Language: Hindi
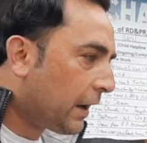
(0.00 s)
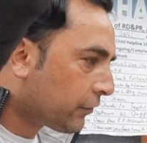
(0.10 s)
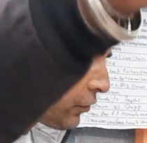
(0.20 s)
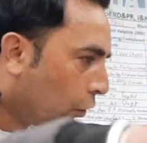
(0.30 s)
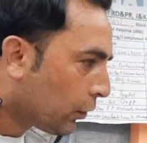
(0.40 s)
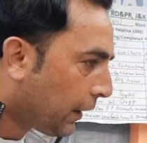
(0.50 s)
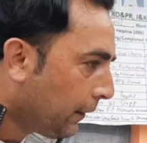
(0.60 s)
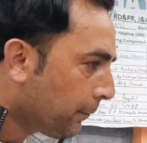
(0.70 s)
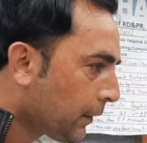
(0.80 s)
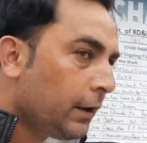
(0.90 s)
जो वायर्स
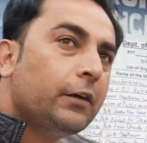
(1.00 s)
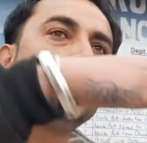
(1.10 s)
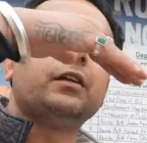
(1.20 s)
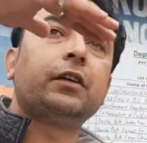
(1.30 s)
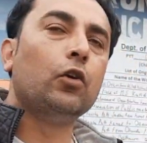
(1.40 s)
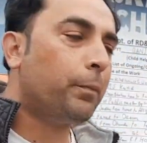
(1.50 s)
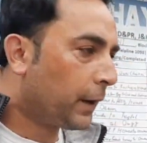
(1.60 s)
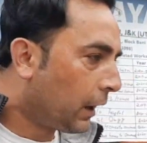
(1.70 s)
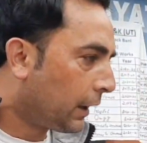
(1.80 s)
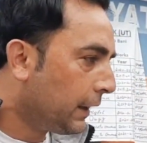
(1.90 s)
डाउन हैं छत
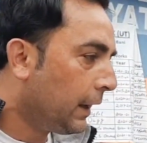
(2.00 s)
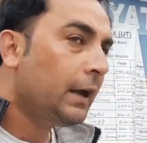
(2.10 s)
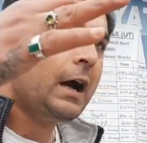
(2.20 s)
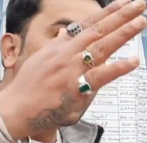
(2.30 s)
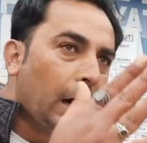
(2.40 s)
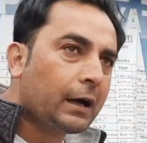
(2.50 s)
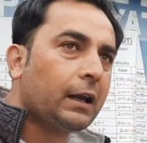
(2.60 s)
के ऊपर आ रही हैं